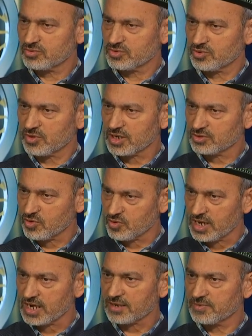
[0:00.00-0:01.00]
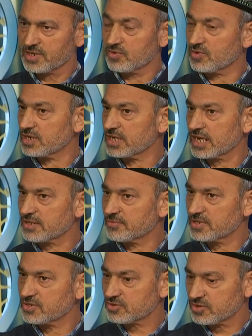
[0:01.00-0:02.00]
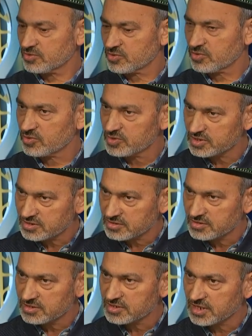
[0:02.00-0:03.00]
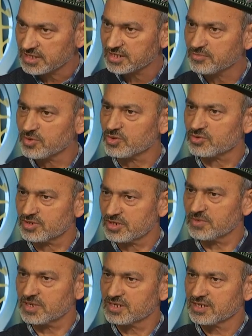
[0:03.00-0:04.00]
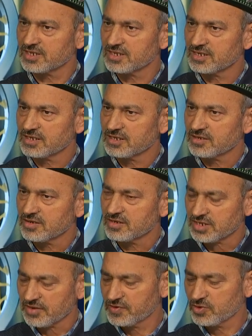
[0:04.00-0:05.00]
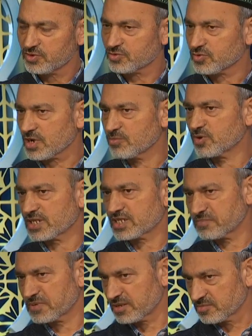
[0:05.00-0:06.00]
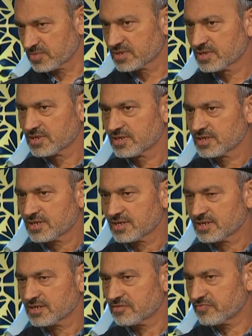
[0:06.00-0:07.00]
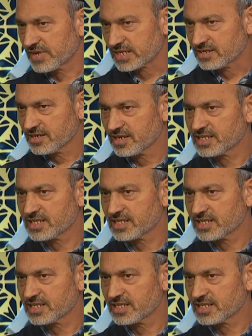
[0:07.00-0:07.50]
zora sokarak bile ona yardım ediyorsan onu, onu hiç hissettirmiyorsun değil mi? Evet. Seviniyorsun kabul etti benim verdiği